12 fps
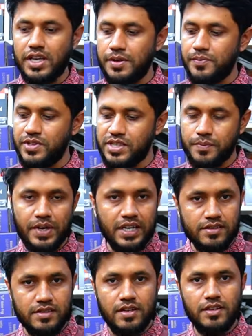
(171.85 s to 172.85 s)
এই পিসি
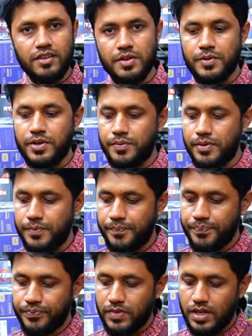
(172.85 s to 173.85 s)
প্যাকেজটা নিতে পারবে
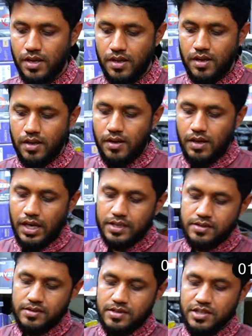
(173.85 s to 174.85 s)

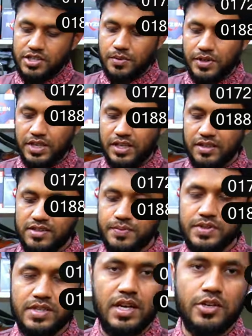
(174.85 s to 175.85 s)
এসএসডি আচ্ছা। হিসাবে কিং
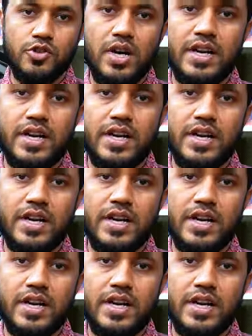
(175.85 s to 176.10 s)
স্পেসের একশো